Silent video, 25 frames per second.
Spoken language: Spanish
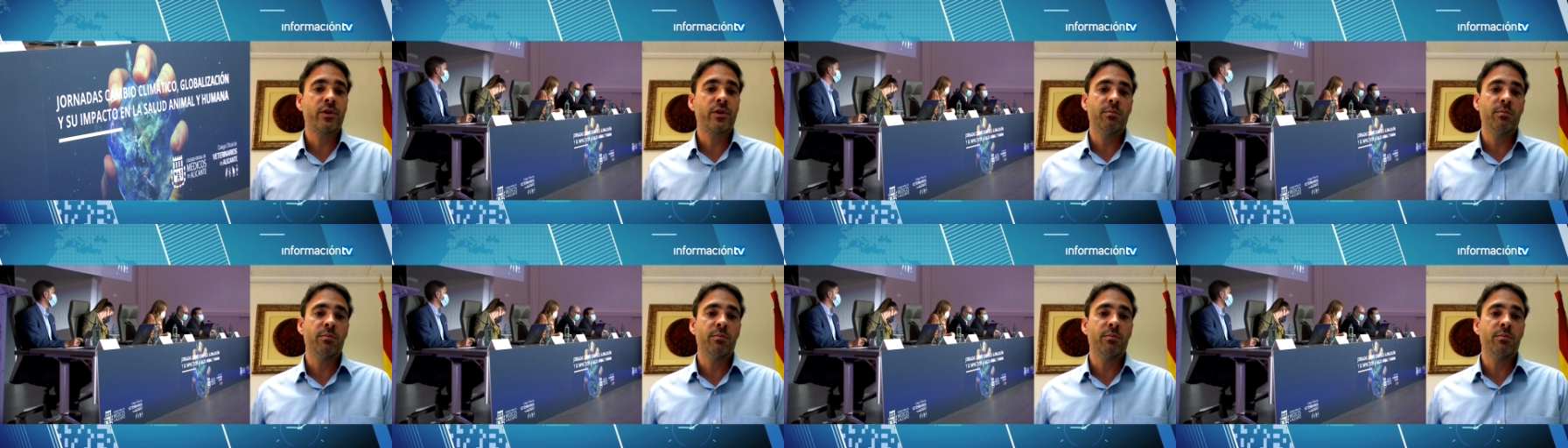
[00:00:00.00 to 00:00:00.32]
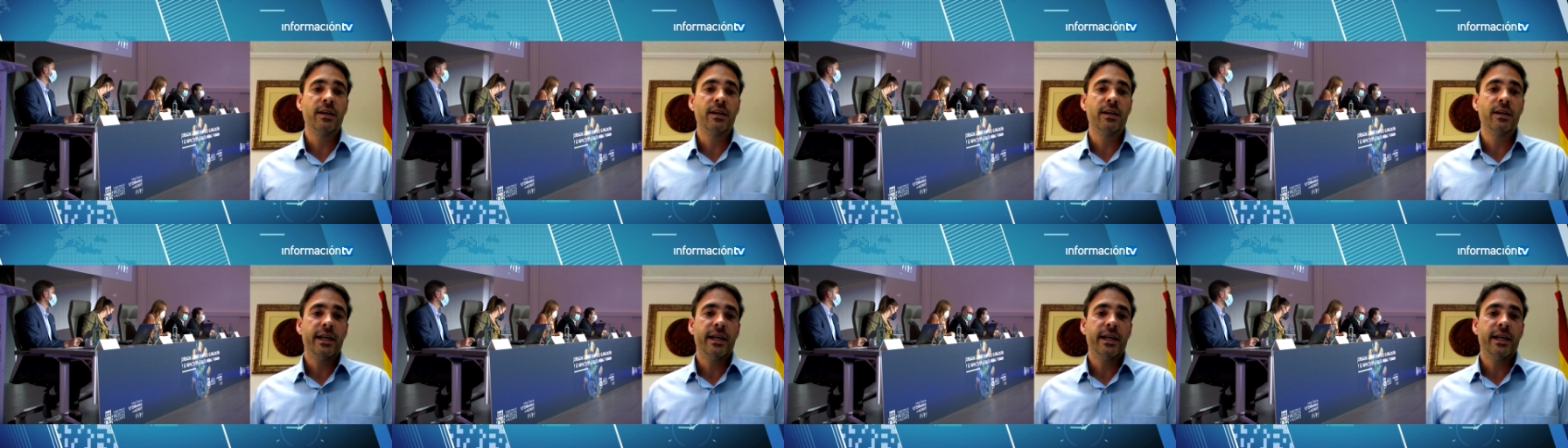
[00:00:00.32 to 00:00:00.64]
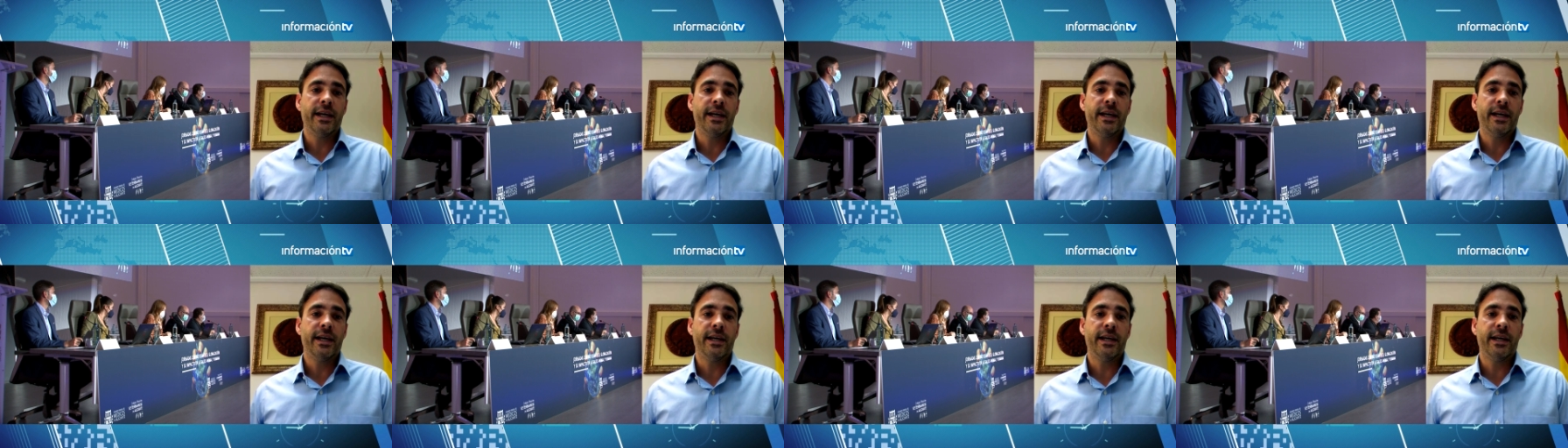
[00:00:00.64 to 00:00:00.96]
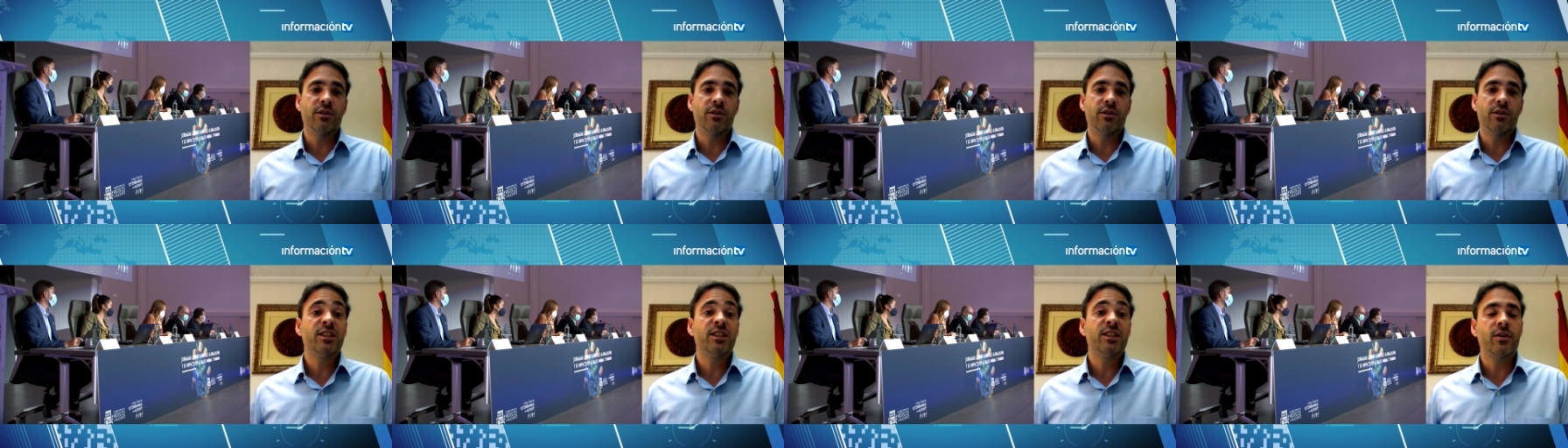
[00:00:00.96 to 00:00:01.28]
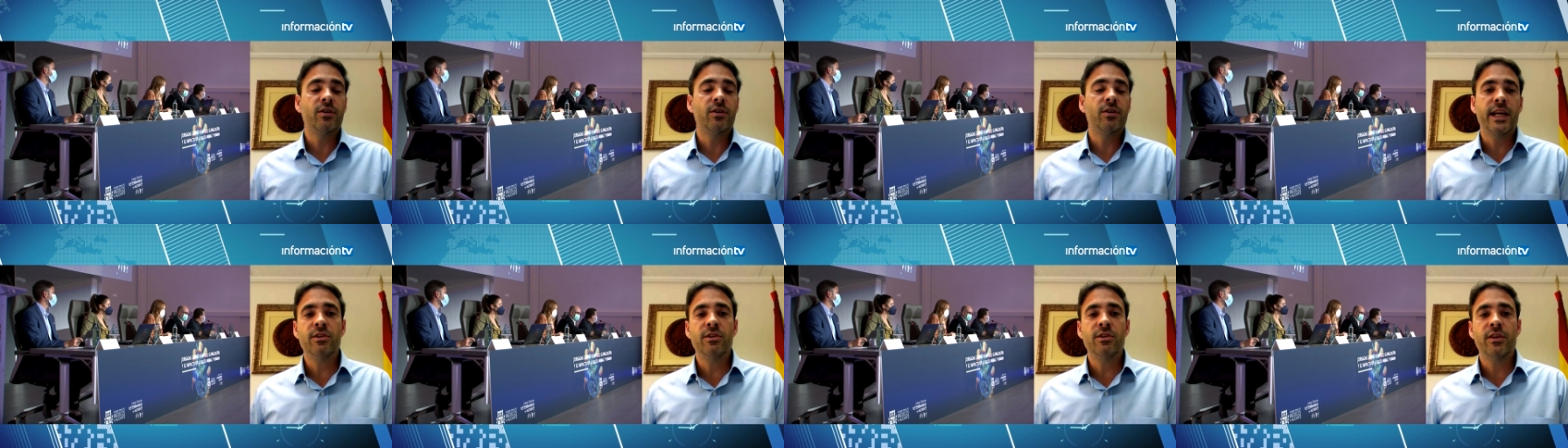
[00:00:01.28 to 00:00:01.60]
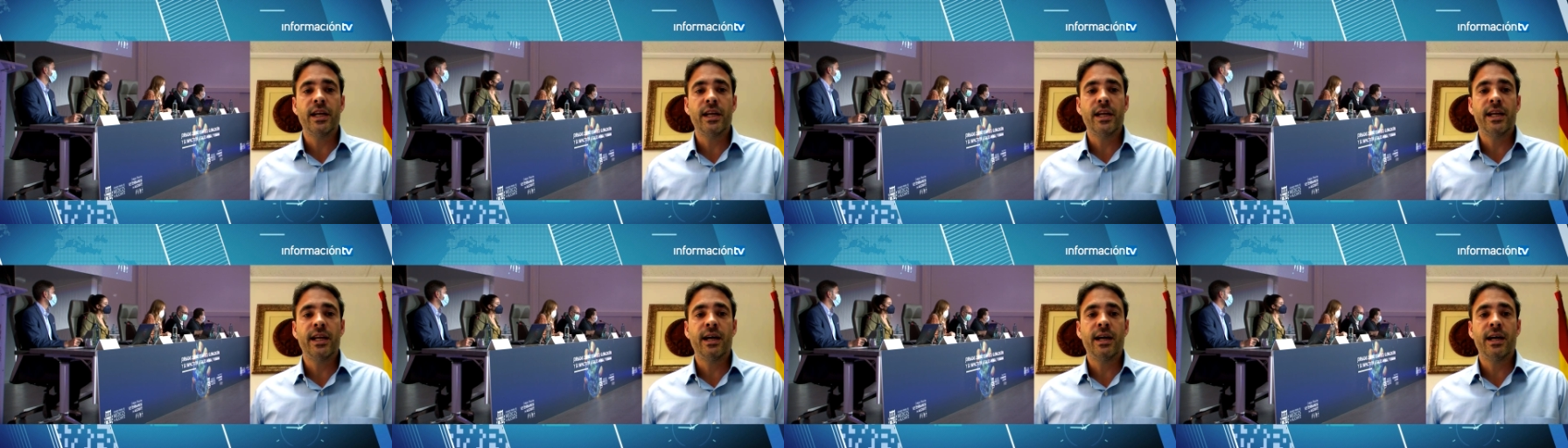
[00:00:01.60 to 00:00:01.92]
eh, nuestro granito de
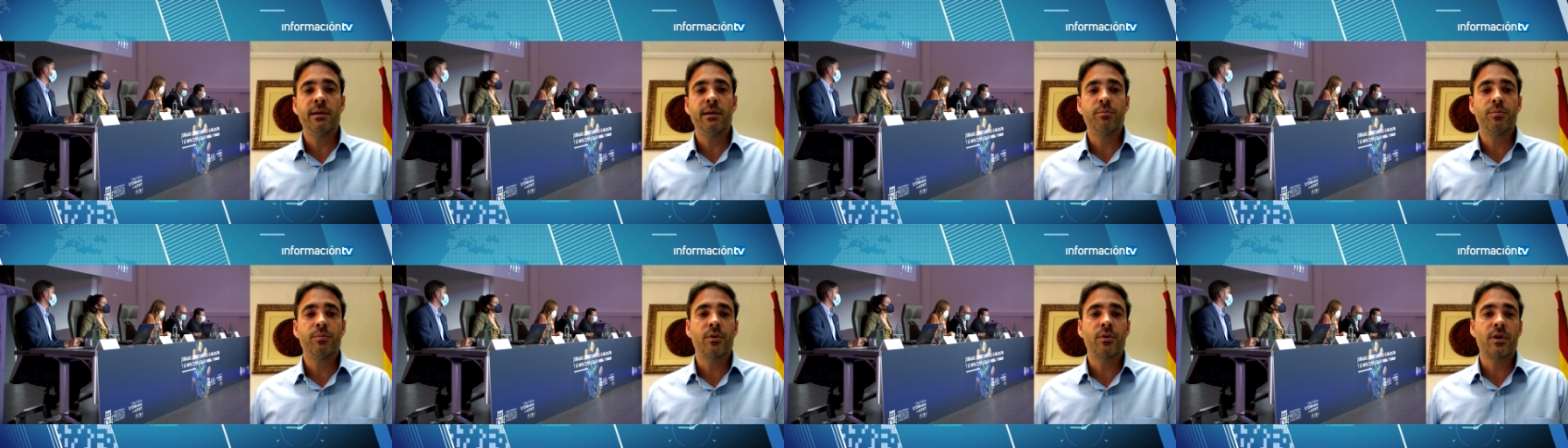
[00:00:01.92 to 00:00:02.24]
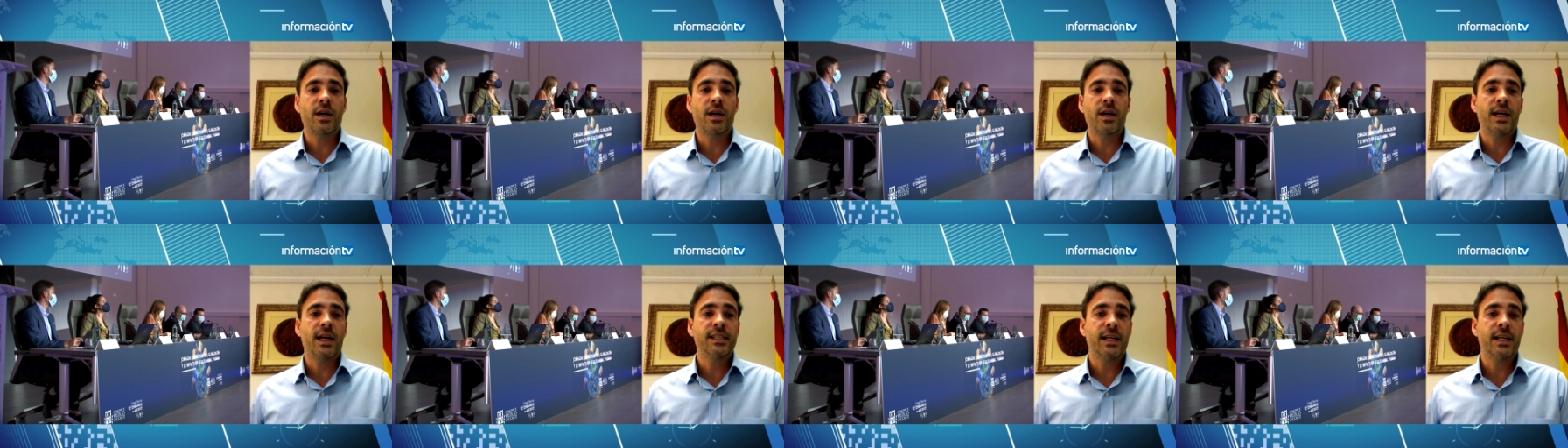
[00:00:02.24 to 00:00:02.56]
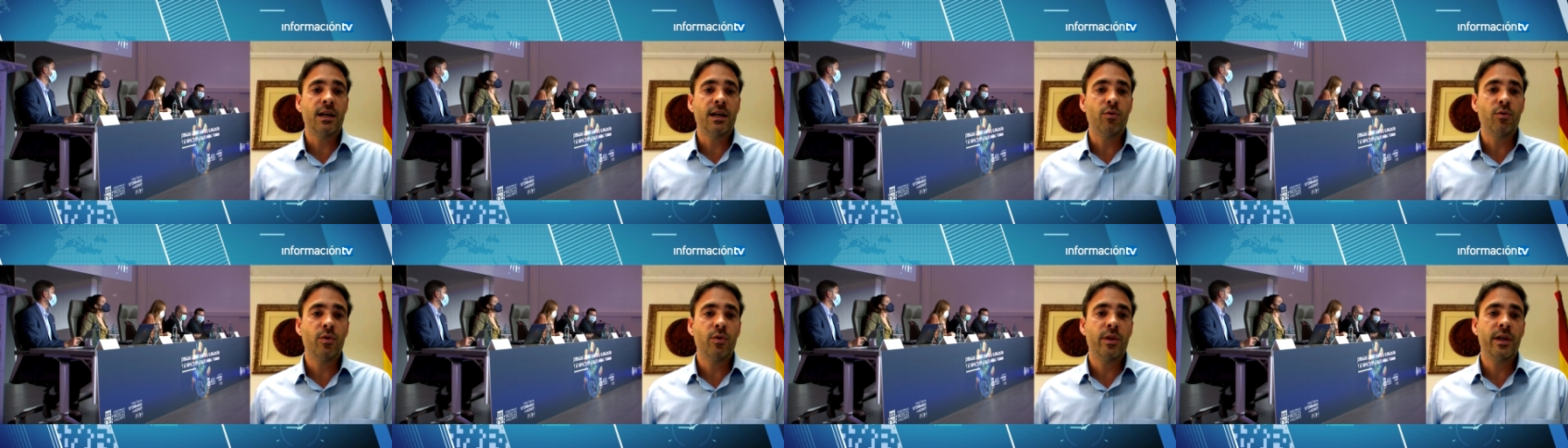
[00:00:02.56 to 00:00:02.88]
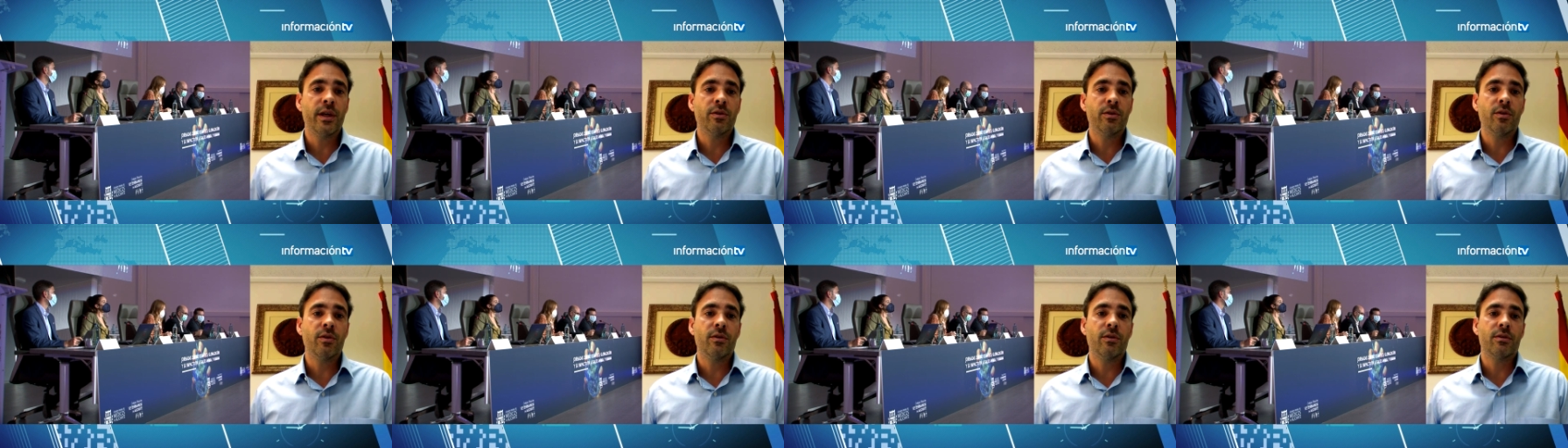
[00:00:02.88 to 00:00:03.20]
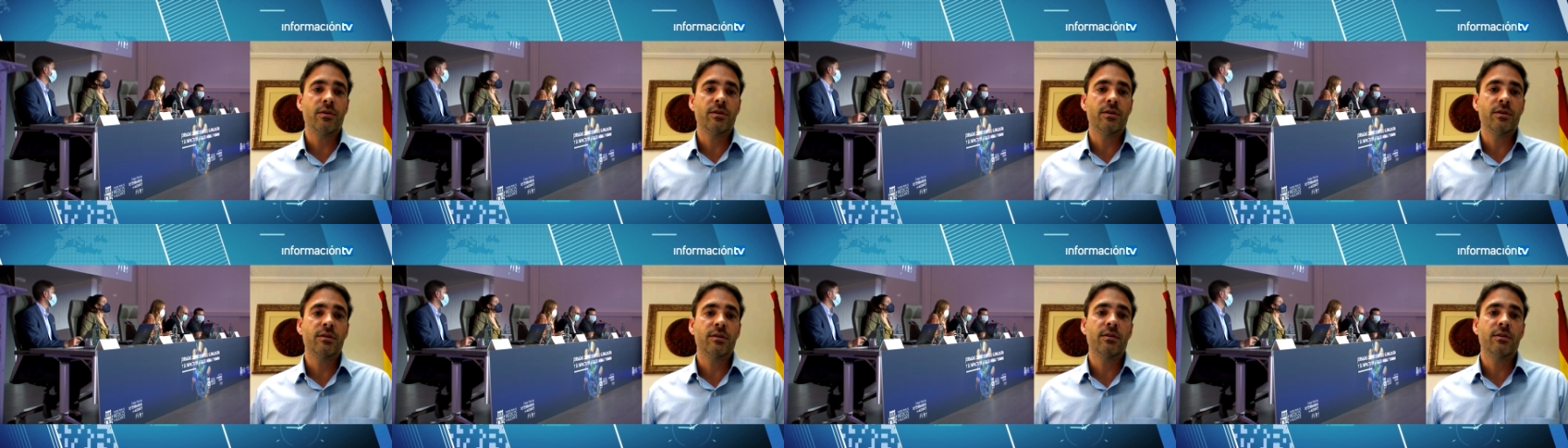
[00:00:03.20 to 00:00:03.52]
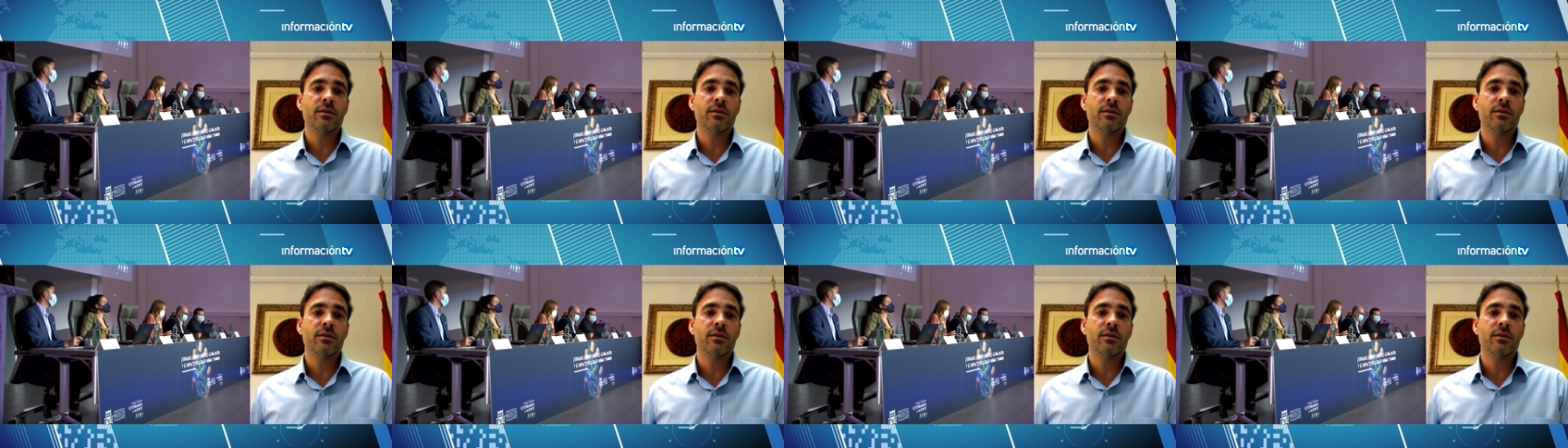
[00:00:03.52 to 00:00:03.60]
arena por la salud de todos,